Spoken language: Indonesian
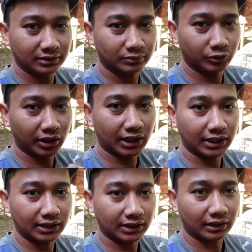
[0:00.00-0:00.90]
semoga
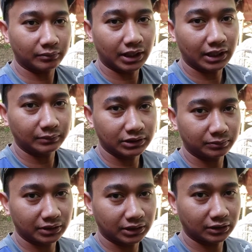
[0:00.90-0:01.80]
kalian tidak mengalami
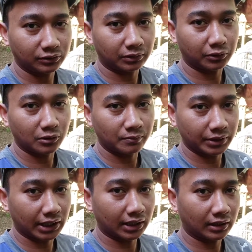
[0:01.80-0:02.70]
seperti itu ya bro
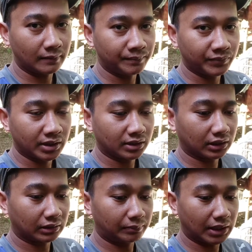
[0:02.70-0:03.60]
biar
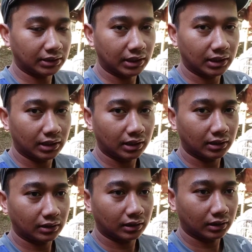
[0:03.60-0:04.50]
kedepannya
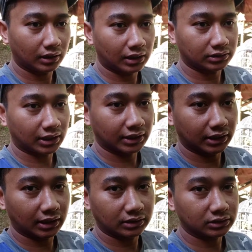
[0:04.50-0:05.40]

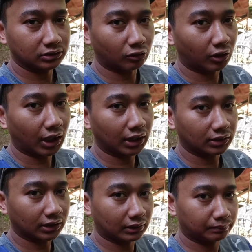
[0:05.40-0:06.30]
kelestarian si jongkangan
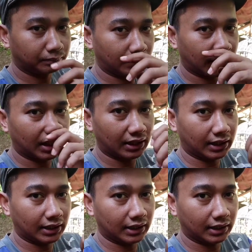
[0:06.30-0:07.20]
tetap
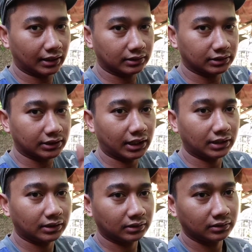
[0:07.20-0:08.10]
ada
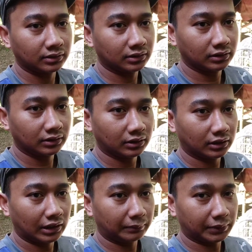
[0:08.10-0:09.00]
sekian
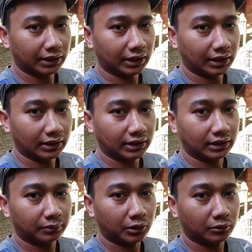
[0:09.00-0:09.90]
update hari ini
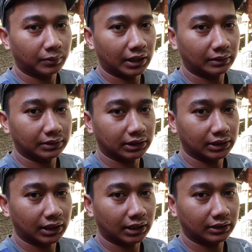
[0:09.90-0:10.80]
ya bro pengalaman
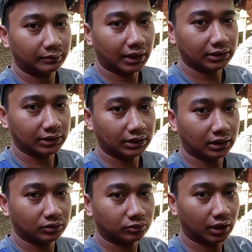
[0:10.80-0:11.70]
saya terima kasih
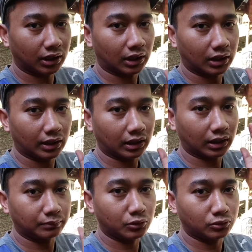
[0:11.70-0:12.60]
yang sudah
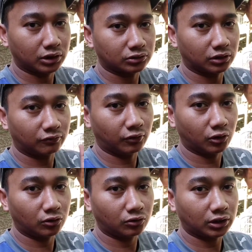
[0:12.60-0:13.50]
gabung yang sudah
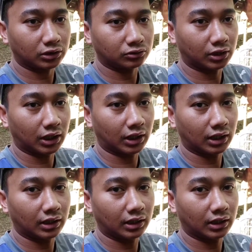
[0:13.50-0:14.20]
follow yang sudah